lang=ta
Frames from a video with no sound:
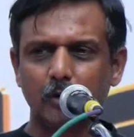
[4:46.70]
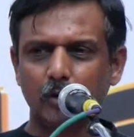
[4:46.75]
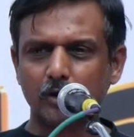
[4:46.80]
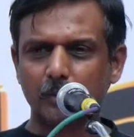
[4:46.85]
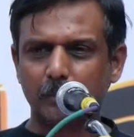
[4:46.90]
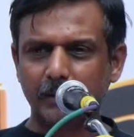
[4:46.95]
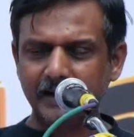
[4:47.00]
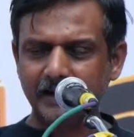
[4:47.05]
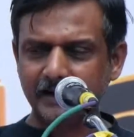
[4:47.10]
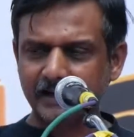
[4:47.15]

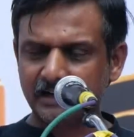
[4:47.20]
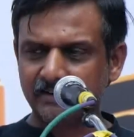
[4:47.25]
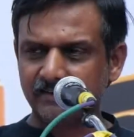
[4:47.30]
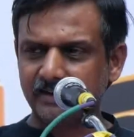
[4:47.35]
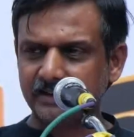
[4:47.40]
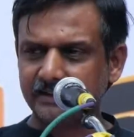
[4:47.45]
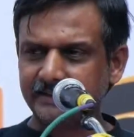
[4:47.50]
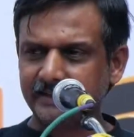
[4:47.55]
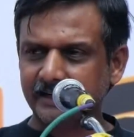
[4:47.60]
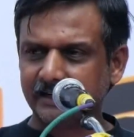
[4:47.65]
ஒரு
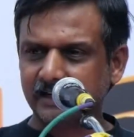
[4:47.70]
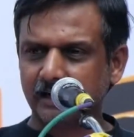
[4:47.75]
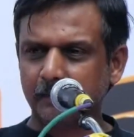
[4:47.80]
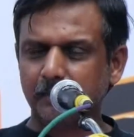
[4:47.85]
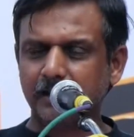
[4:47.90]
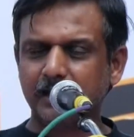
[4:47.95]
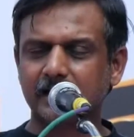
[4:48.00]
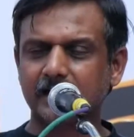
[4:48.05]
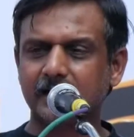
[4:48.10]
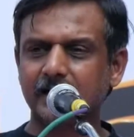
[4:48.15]
பயங்கரவாத
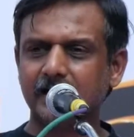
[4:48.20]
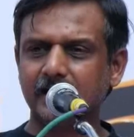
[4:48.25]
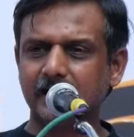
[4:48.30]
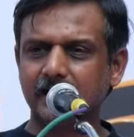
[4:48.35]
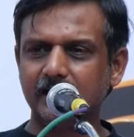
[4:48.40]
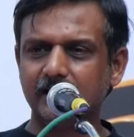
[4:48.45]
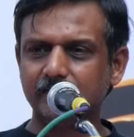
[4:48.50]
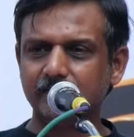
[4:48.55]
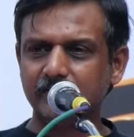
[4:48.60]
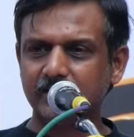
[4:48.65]
இயக்கமாக
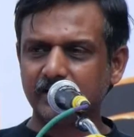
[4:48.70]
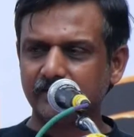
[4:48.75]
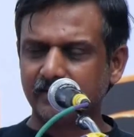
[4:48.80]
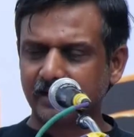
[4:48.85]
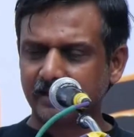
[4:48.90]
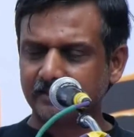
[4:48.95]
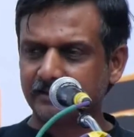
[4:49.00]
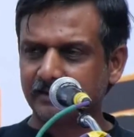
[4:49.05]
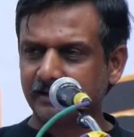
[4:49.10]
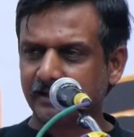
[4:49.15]

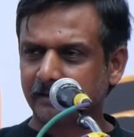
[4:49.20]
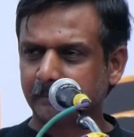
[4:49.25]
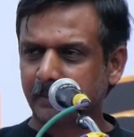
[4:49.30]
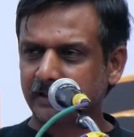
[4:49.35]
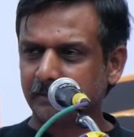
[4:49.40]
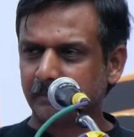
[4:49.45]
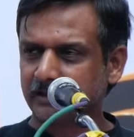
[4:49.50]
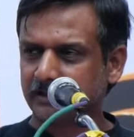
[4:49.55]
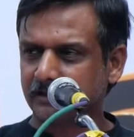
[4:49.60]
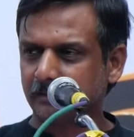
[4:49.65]
விரிவடைந்து
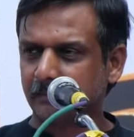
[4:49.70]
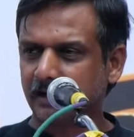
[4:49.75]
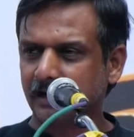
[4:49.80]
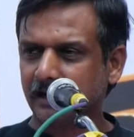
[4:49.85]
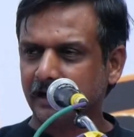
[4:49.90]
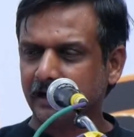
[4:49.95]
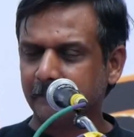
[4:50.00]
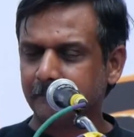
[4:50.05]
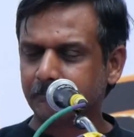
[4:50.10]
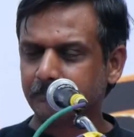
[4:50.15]
நிற்பது
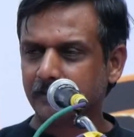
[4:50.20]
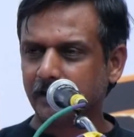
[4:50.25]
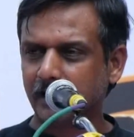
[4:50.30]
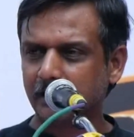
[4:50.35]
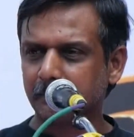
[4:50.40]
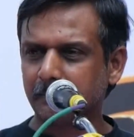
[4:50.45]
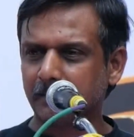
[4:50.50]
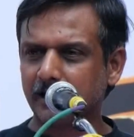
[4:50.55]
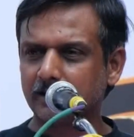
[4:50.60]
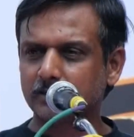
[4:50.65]
மட்டுமல்ல
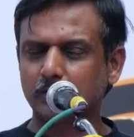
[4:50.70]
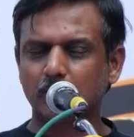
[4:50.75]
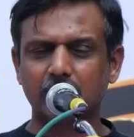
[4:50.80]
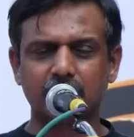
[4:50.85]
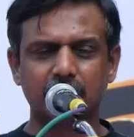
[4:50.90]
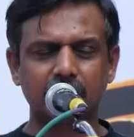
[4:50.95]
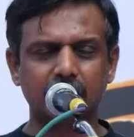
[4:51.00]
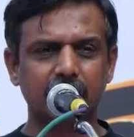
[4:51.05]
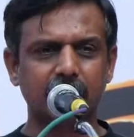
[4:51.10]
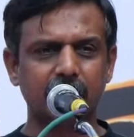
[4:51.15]
அன்பான
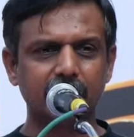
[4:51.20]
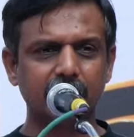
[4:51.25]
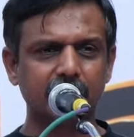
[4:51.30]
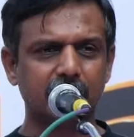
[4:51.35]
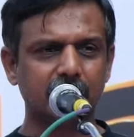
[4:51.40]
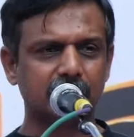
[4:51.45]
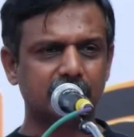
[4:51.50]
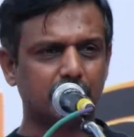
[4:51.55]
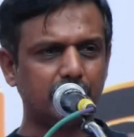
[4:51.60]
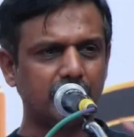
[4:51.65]
தோழர்களே
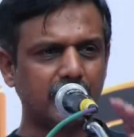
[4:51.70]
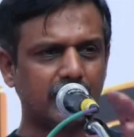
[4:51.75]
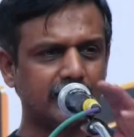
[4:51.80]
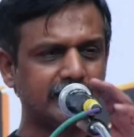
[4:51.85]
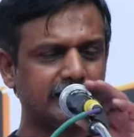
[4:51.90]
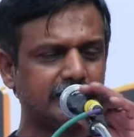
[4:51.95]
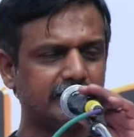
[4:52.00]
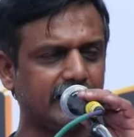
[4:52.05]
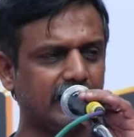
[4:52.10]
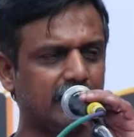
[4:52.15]
இன்று
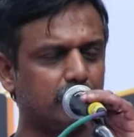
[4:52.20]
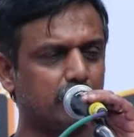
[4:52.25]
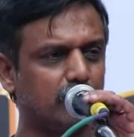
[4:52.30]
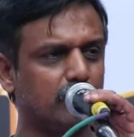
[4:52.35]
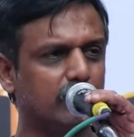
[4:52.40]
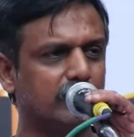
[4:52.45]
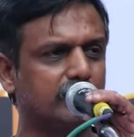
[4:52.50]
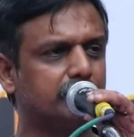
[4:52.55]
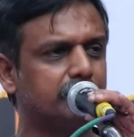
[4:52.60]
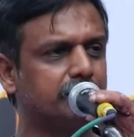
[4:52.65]
தமிழ்நாடு இந்தியா
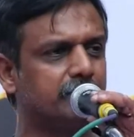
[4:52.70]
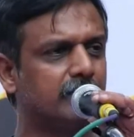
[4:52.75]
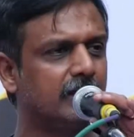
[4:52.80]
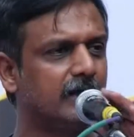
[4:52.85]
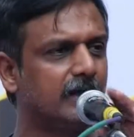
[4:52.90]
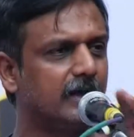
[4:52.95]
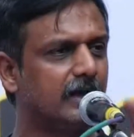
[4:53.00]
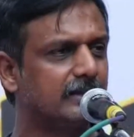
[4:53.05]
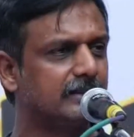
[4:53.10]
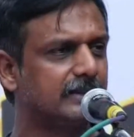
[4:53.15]
முழுவதும்
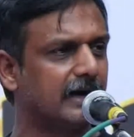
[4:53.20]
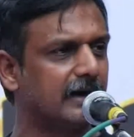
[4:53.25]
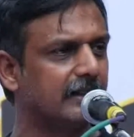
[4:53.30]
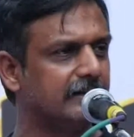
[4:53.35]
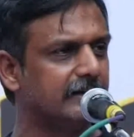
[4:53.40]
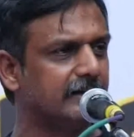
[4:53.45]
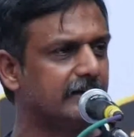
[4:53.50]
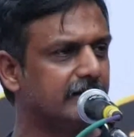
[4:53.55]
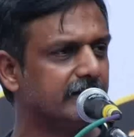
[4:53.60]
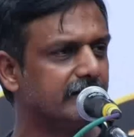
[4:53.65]

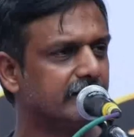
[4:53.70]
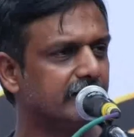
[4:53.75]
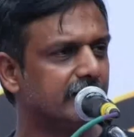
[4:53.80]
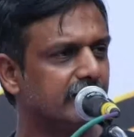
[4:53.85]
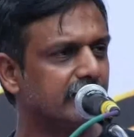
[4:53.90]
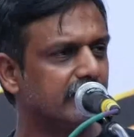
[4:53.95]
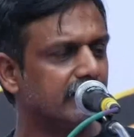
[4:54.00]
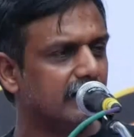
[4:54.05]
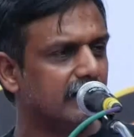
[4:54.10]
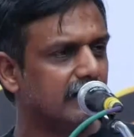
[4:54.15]
தனது
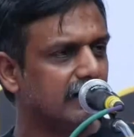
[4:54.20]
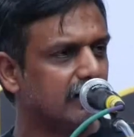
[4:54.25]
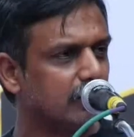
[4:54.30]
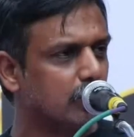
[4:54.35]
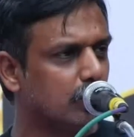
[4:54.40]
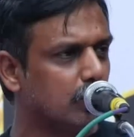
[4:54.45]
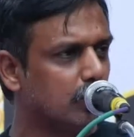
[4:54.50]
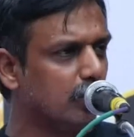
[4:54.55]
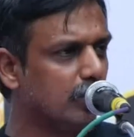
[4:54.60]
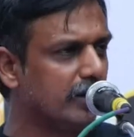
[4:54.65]

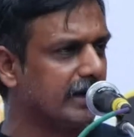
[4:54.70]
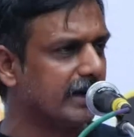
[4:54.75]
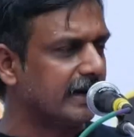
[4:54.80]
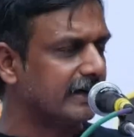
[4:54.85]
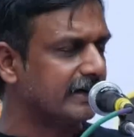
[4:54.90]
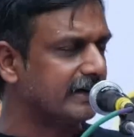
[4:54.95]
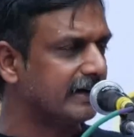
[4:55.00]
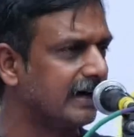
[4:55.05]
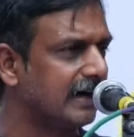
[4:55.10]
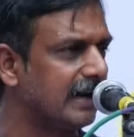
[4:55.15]
கூறிய
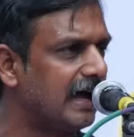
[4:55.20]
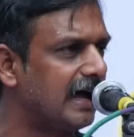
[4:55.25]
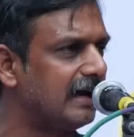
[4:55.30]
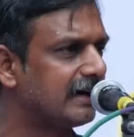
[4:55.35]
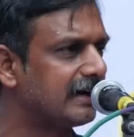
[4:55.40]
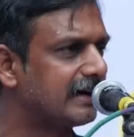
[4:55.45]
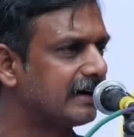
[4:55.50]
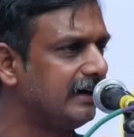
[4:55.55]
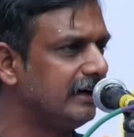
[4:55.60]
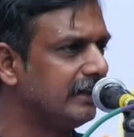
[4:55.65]

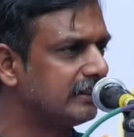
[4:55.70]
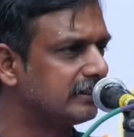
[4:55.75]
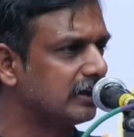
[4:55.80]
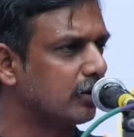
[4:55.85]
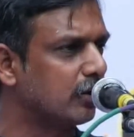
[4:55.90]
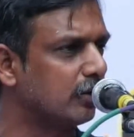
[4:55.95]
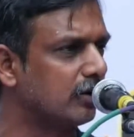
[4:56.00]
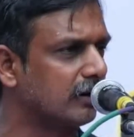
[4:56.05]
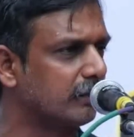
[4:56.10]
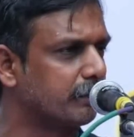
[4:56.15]
நகங்களால்
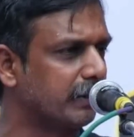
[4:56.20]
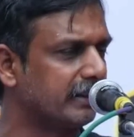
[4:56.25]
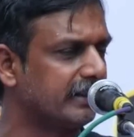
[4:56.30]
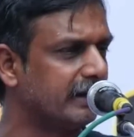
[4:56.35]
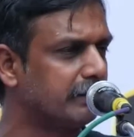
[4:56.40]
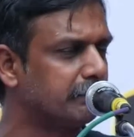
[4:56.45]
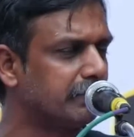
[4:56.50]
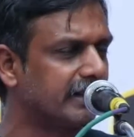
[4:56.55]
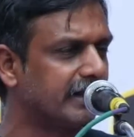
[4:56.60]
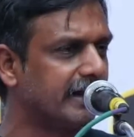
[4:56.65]
கிழித்துக் கொண்டிருப்பது
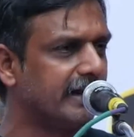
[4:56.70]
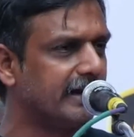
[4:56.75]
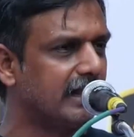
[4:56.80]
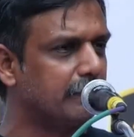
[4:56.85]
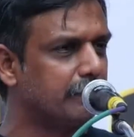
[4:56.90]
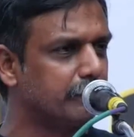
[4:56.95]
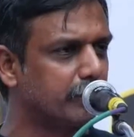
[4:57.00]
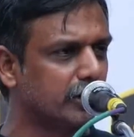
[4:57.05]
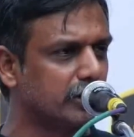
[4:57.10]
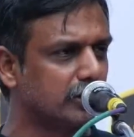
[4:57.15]
என்பதை
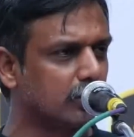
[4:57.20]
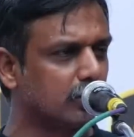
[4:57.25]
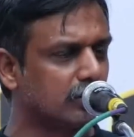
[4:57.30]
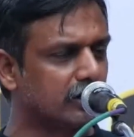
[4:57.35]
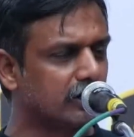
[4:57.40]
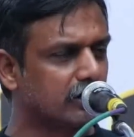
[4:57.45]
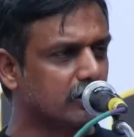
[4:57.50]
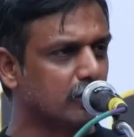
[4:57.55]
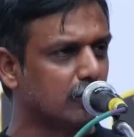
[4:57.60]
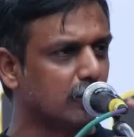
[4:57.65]
நாம் புரிந்து
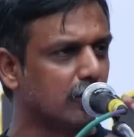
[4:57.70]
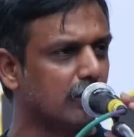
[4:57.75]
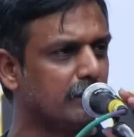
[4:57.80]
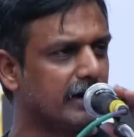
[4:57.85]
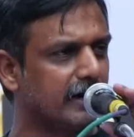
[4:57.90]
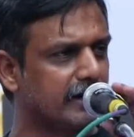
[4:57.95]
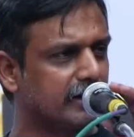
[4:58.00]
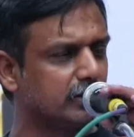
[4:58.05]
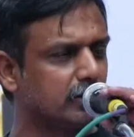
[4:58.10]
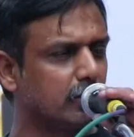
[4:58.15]

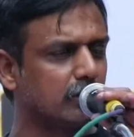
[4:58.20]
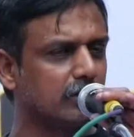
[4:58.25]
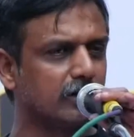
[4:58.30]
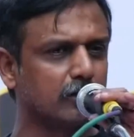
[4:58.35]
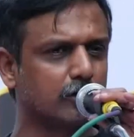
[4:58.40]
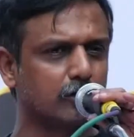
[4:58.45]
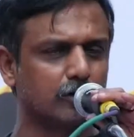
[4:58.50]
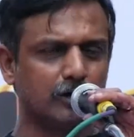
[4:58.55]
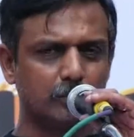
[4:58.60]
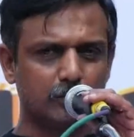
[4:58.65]
கொண்டிருக்கின்றோம் அறிந்து
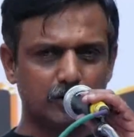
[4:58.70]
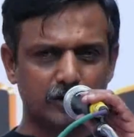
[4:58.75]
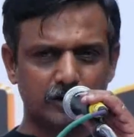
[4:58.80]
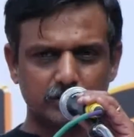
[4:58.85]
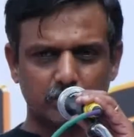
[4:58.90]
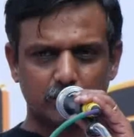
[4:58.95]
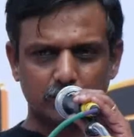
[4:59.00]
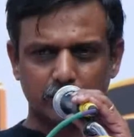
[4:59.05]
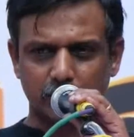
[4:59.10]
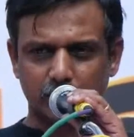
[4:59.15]
கொண்டிருக்கிறோம்
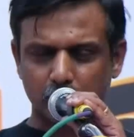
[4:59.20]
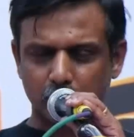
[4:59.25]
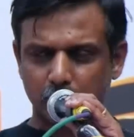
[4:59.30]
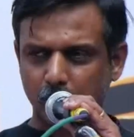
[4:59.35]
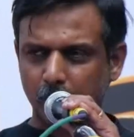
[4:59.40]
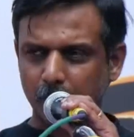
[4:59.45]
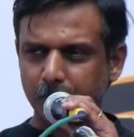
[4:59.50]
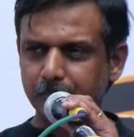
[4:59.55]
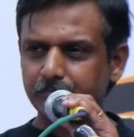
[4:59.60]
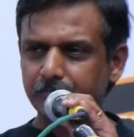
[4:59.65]
உணர்ந்து
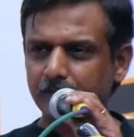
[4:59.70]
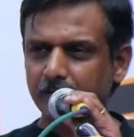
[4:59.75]
கொண்டிருக்கின்றோம்